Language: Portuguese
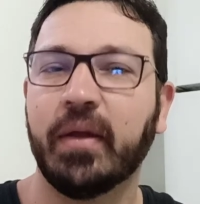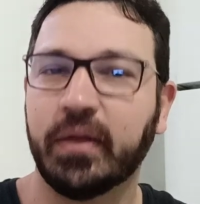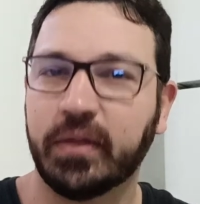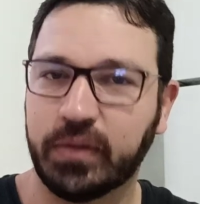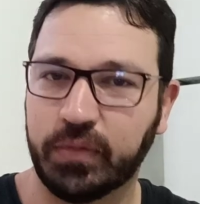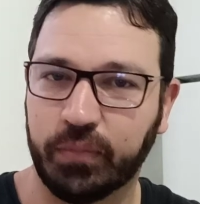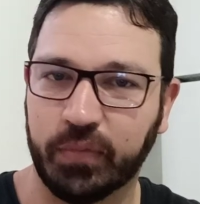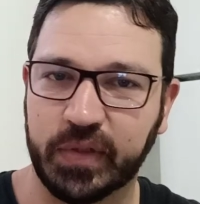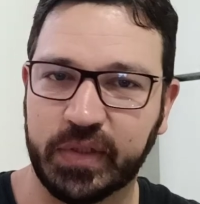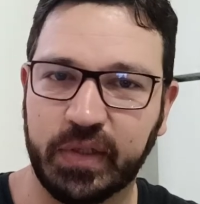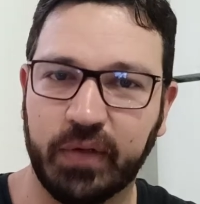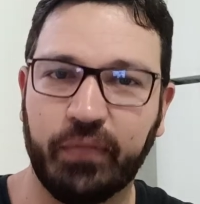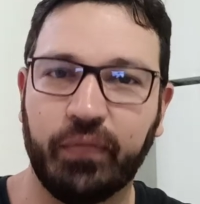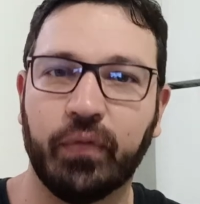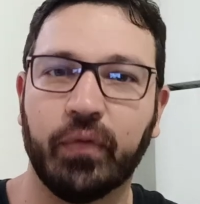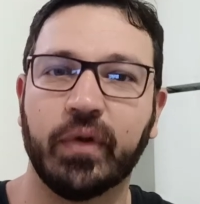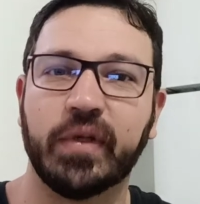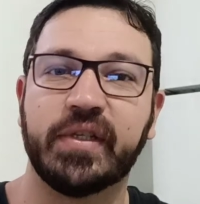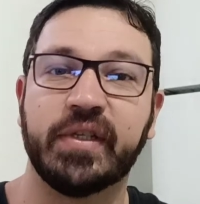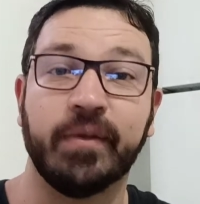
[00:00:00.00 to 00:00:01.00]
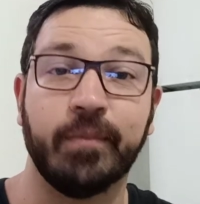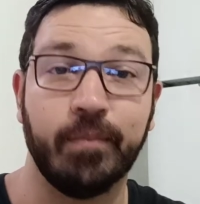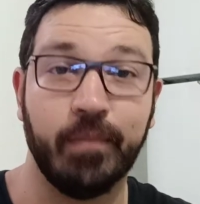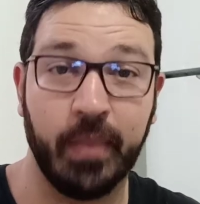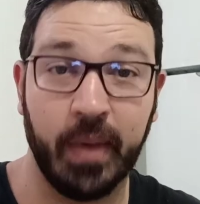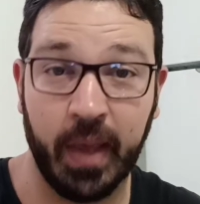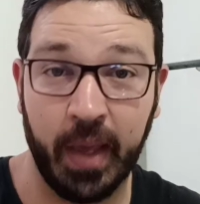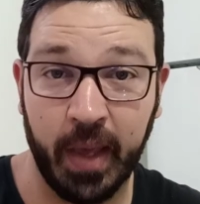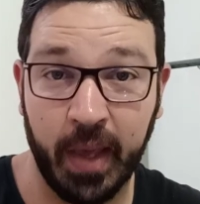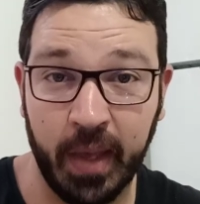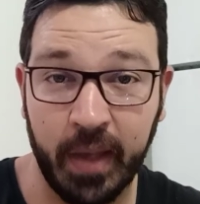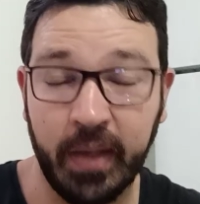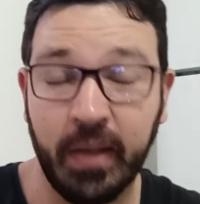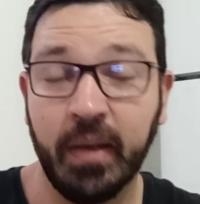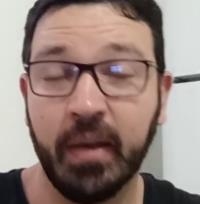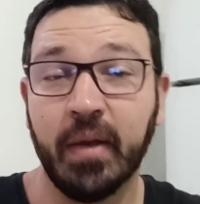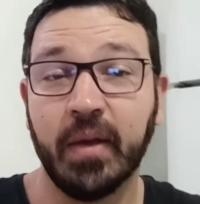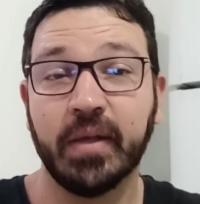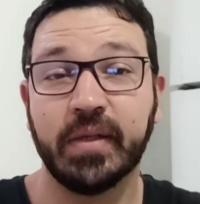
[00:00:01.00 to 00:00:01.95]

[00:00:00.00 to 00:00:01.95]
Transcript: Se você fosse MEI,